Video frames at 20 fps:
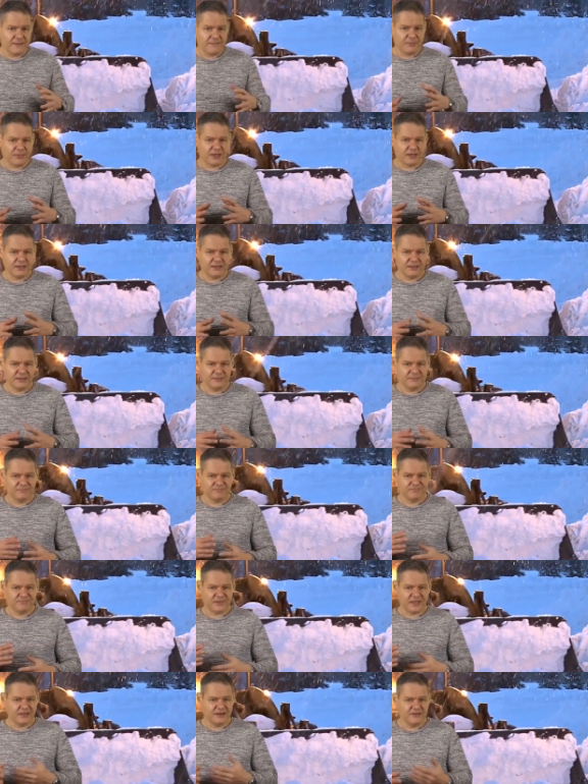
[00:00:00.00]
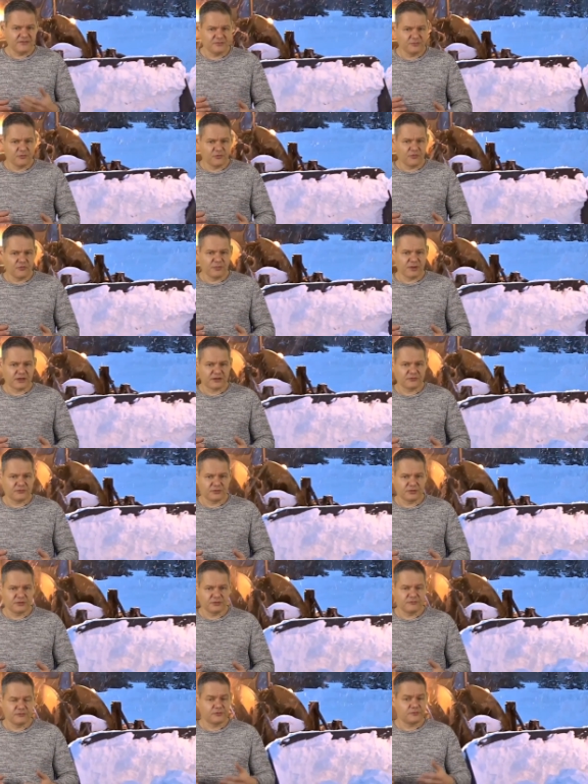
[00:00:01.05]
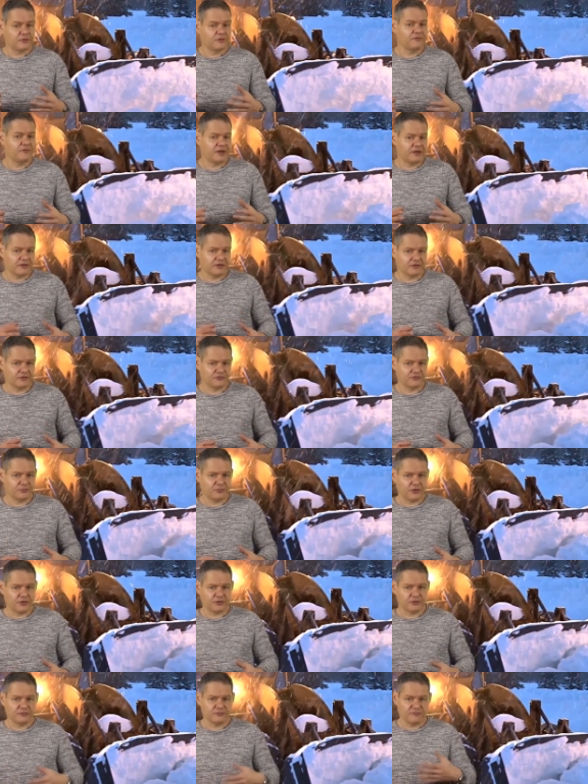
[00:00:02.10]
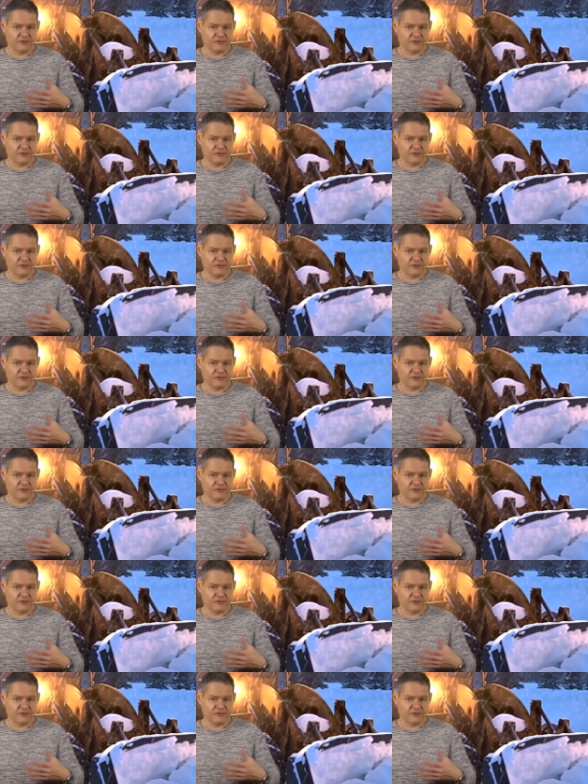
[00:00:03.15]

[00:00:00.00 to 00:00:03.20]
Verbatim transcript: Bei all diesen Beobachtungen wird von Wetter gesprochen.